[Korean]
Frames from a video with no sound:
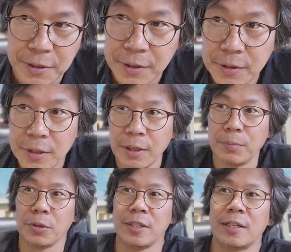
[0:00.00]
그게 뭐
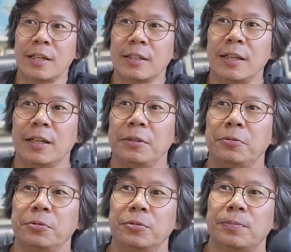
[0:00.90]
이상한 게
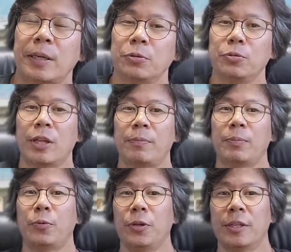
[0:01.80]
아니고 바로 눈앞에
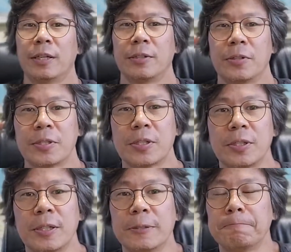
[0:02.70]
보인다는 거죠. 그게.
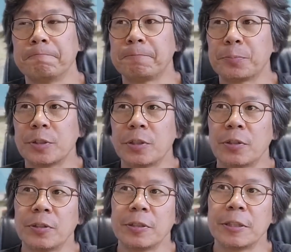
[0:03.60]
그런
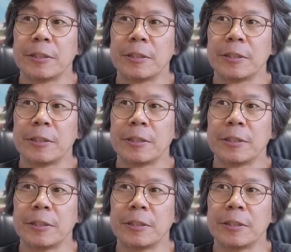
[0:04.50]
것들이